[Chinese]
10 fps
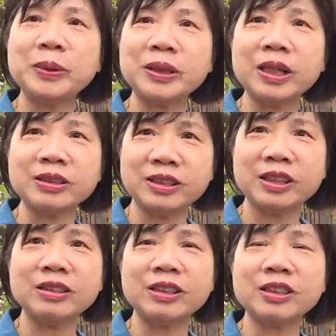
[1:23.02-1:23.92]
为它
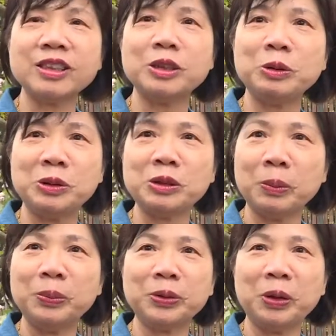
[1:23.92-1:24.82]
真的是与
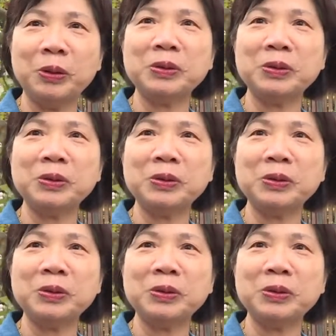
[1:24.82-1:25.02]
众不同。